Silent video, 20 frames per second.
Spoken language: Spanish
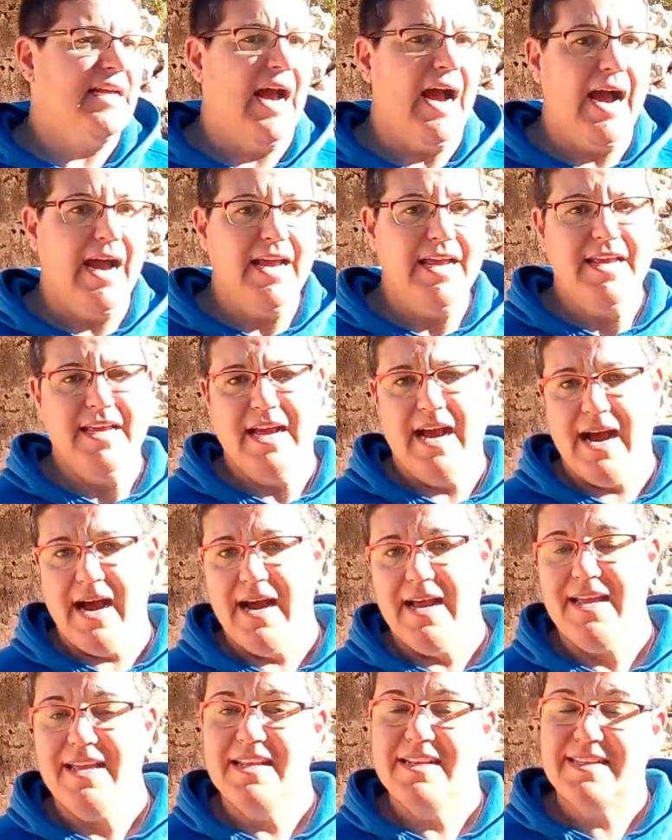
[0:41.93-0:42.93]
Hay,
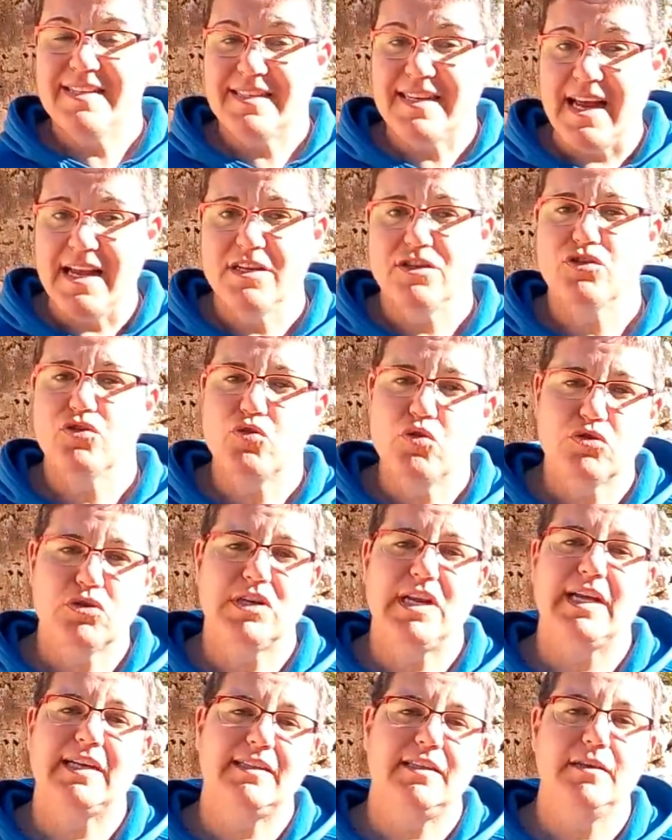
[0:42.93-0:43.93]
hay seis
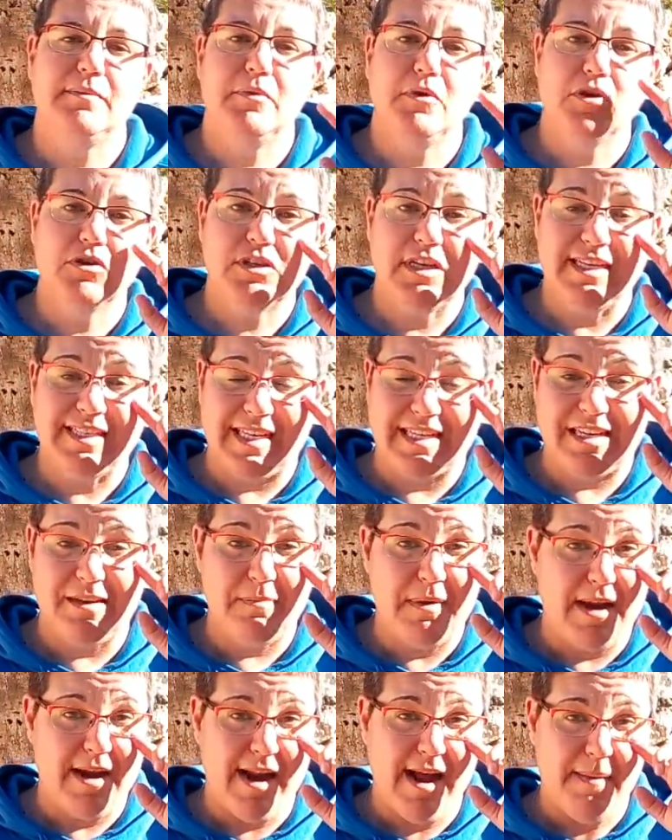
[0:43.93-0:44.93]
cursos activos. Esta
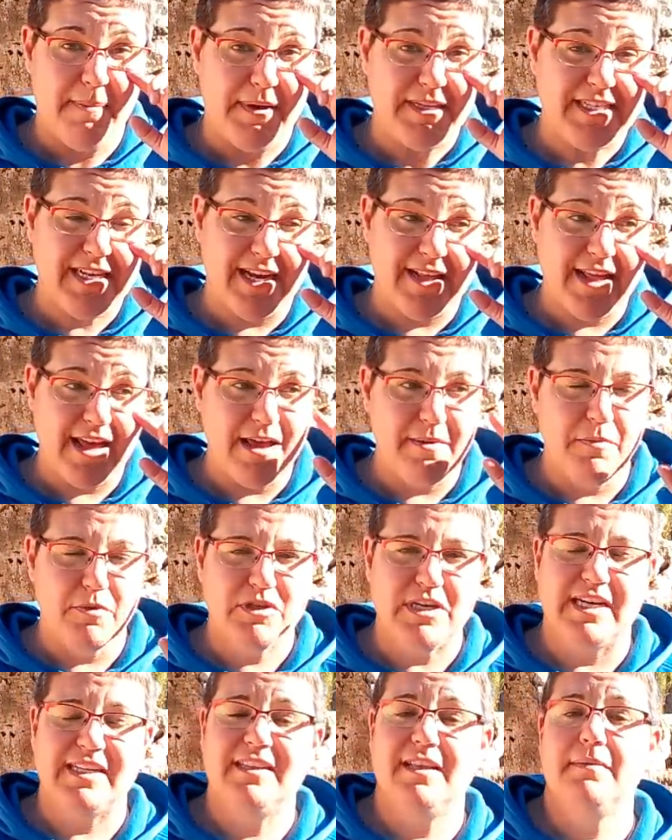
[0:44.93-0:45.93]
semana pasada
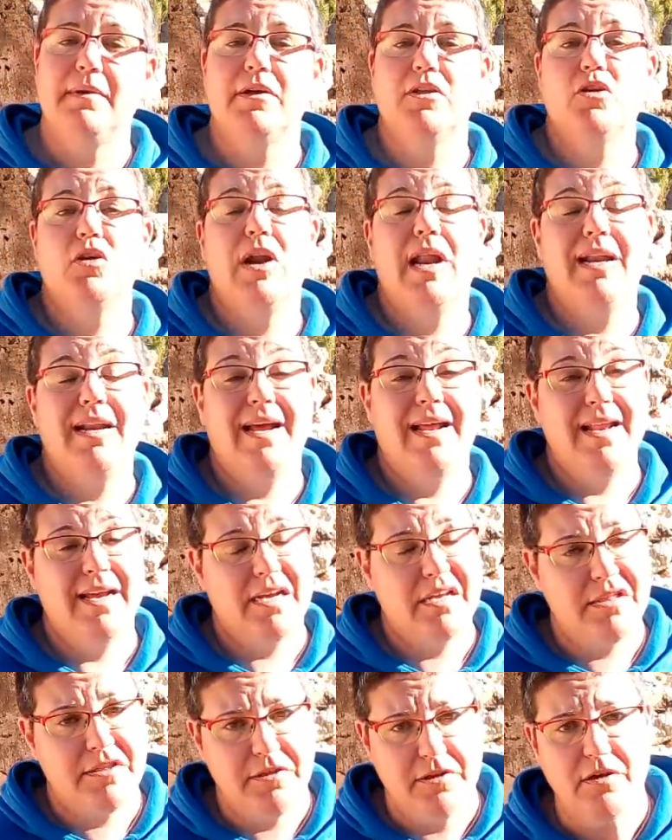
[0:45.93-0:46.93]
hemos activado la
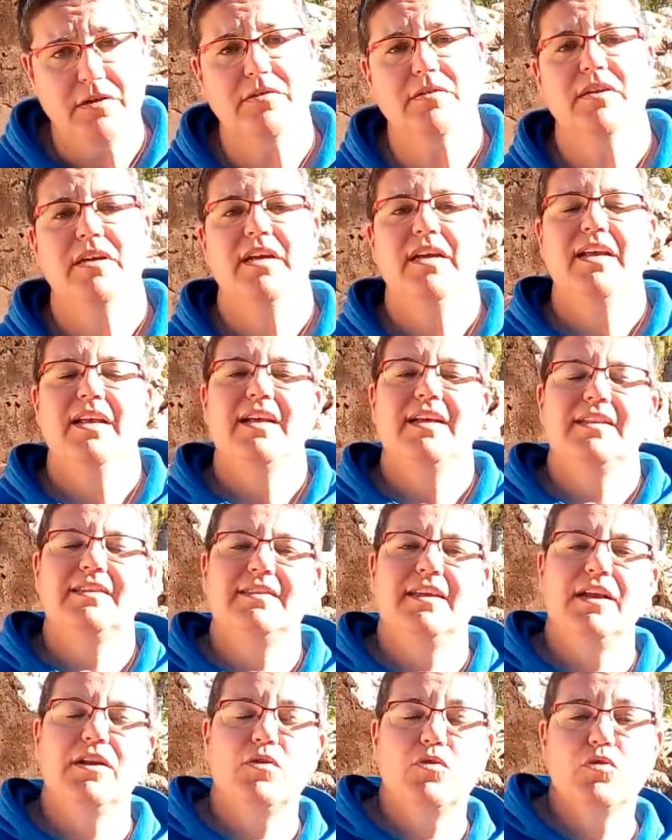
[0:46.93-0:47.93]
lección
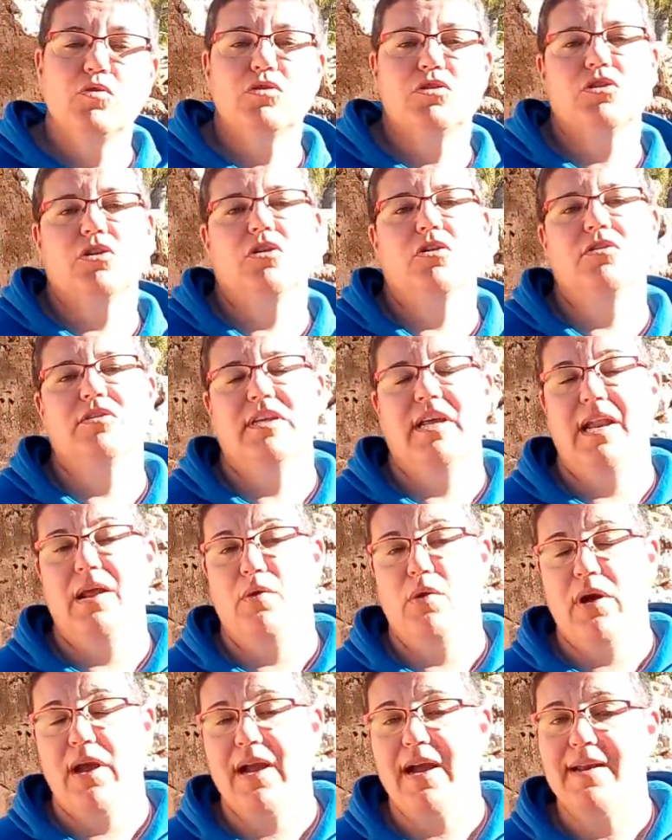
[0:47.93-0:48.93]
del curso de
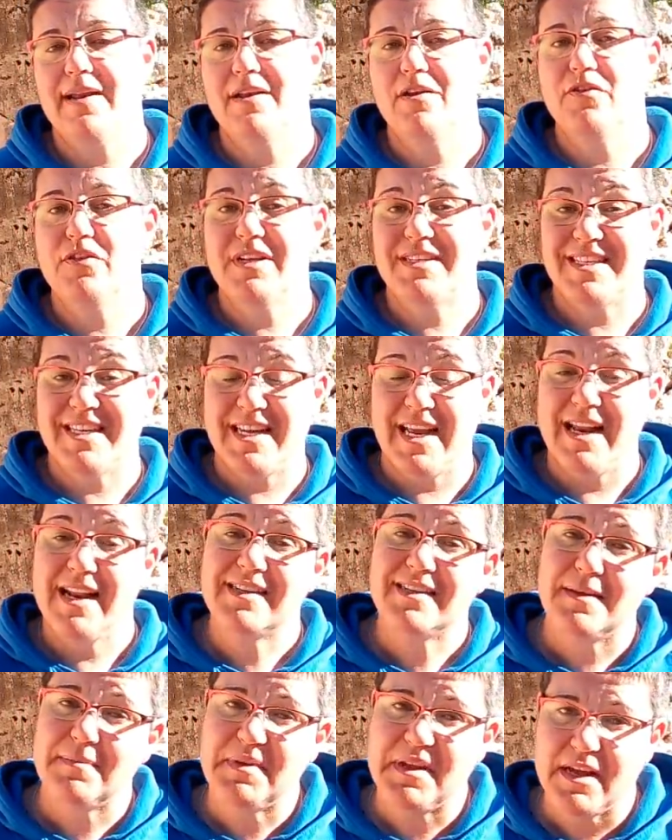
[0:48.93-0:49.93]
lenguaje canino de
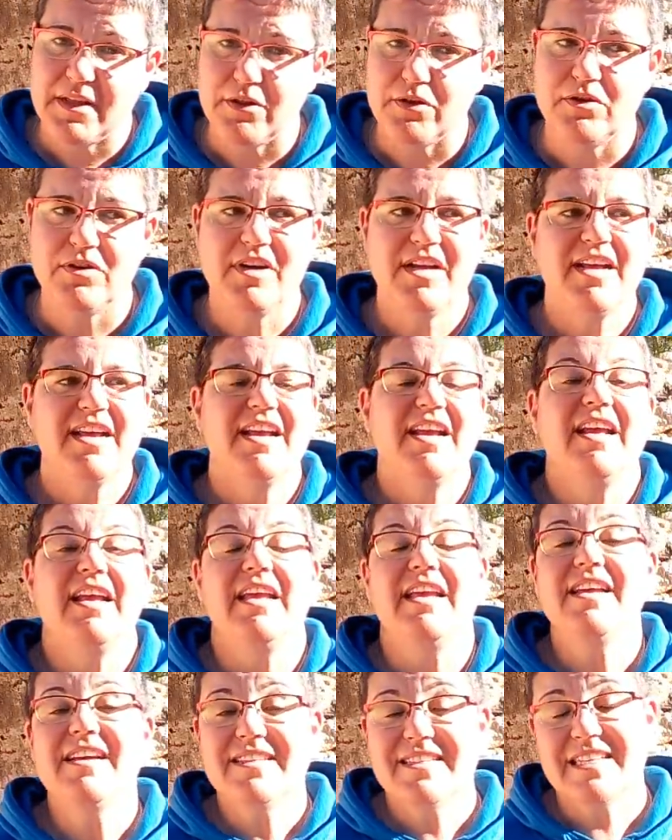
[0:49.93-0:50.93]
señales de miedo
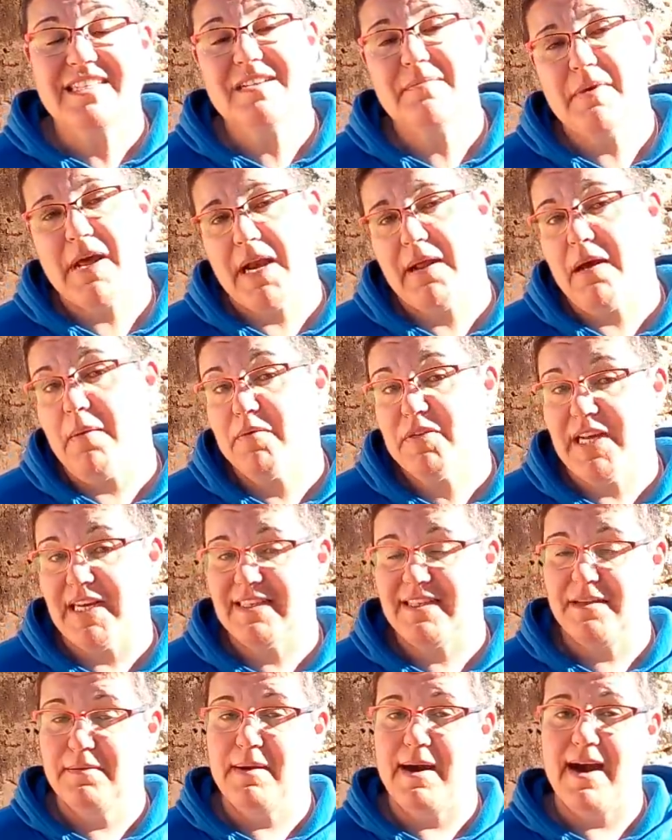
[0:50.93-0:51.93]
y esta semana vamos a
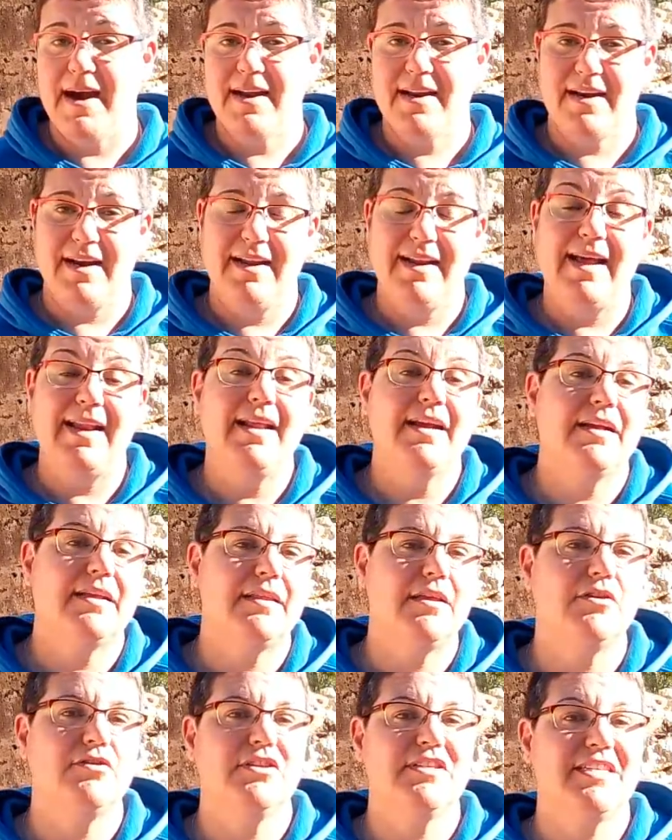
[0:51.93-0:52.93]
activar la
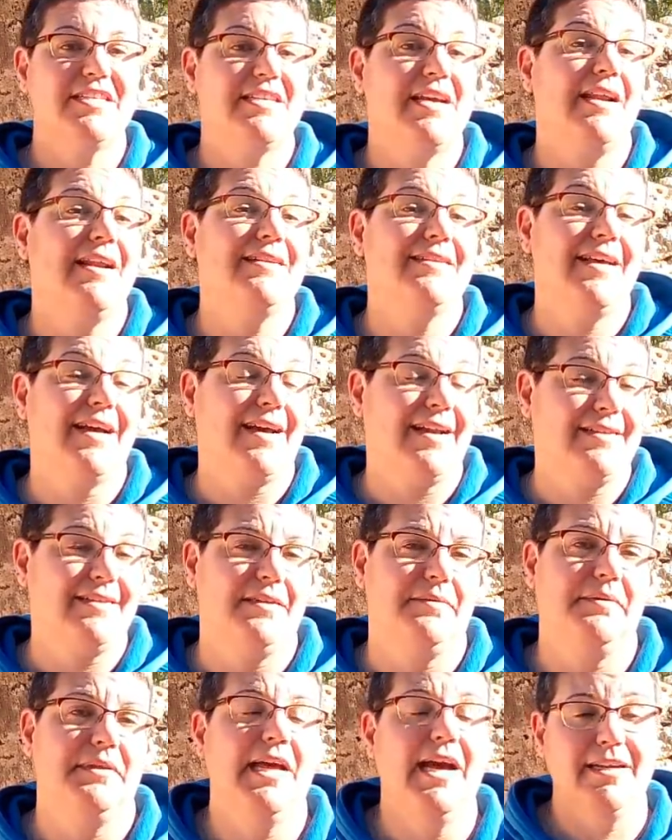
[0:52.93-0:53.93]
lección de señales de
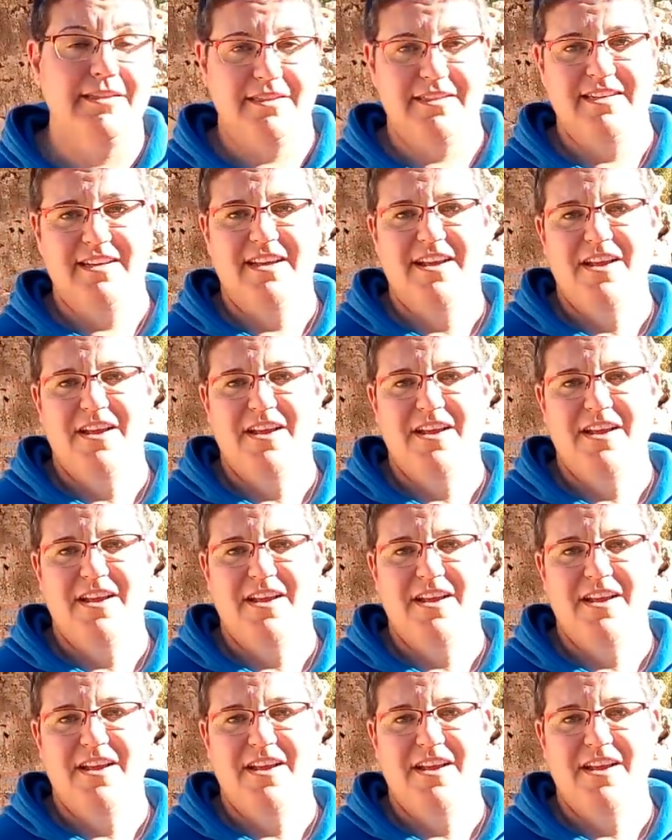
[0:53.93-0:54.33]
agresividad.